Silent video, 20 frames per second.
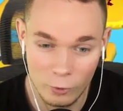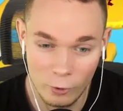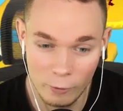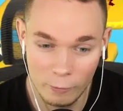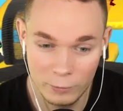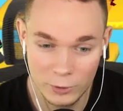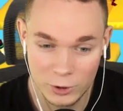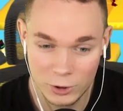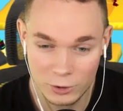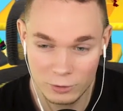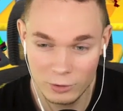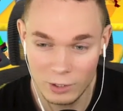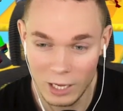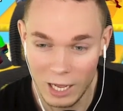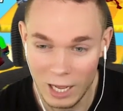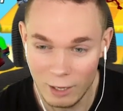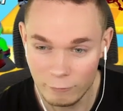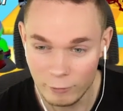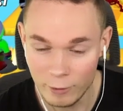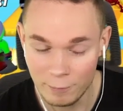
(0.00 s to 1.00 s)

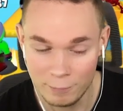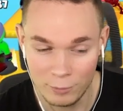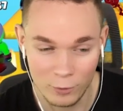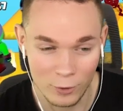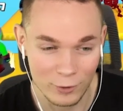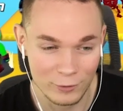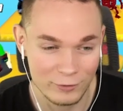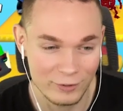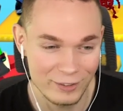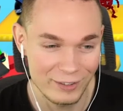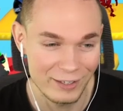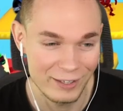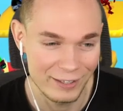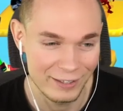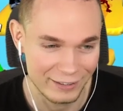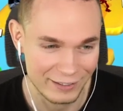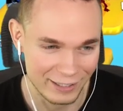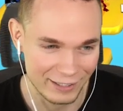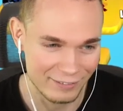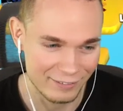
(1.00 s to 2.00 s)
komischen Hoverboard
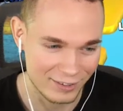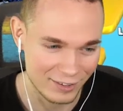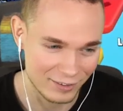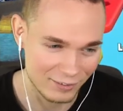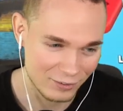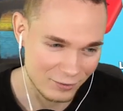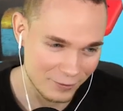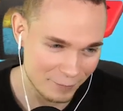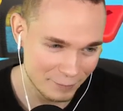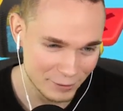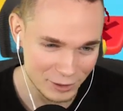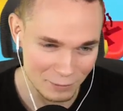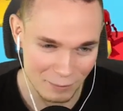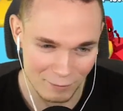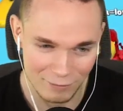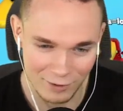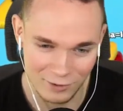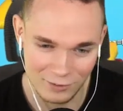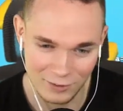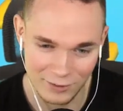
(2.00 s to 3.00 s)
ganz, ganz komisch
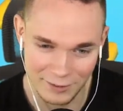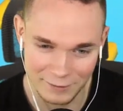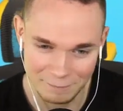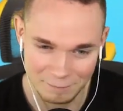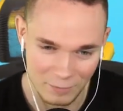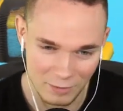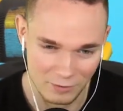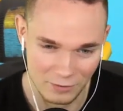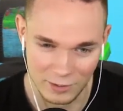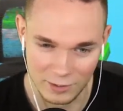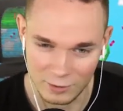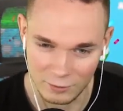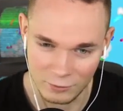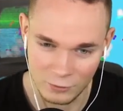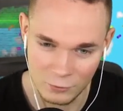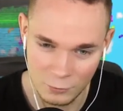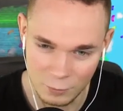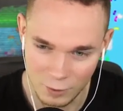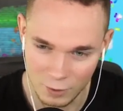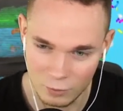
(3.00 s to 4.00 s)
über Wasser. Sah
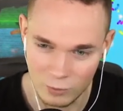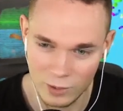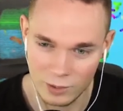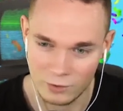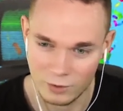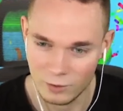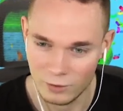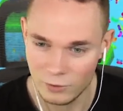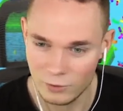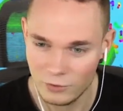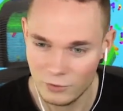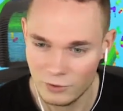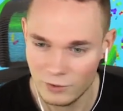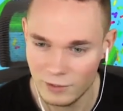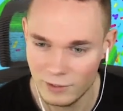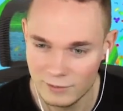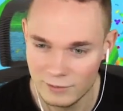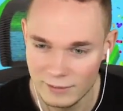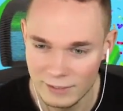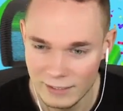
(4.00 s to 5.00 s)
ja super weird aus.